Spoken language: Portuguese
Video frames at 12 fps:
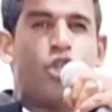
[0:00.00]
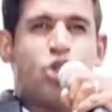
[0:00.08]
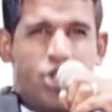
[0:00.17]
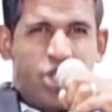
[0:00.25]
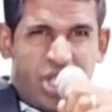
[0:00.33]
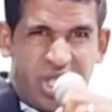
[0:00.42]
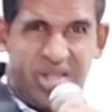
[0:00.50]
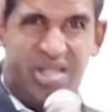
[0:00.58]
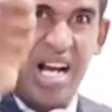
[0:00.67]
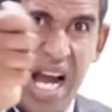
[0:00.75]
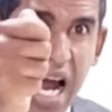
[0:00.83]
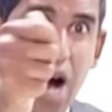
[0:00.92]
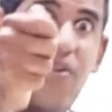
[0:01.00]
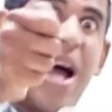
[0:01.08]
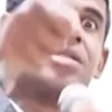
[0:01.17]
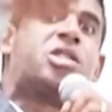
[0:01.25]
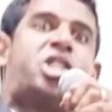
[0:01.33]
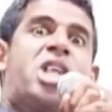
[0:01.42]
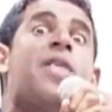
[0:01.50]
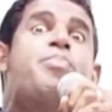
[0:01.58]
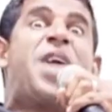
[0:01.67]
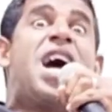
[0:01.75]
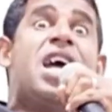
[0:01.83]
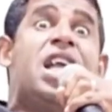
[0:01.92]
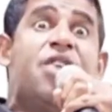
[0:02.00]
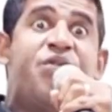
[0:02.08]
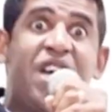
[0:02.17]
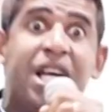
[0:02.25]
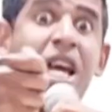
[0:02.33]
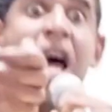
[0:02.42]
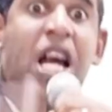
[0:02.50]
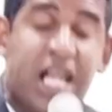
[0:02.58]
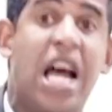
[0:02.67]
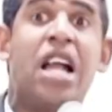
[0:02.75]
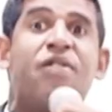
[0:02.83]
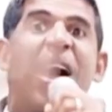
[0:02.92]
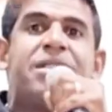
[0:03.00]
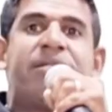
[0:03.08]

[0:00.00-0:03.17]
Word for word: do céu vai ser para ele vir, e ele vai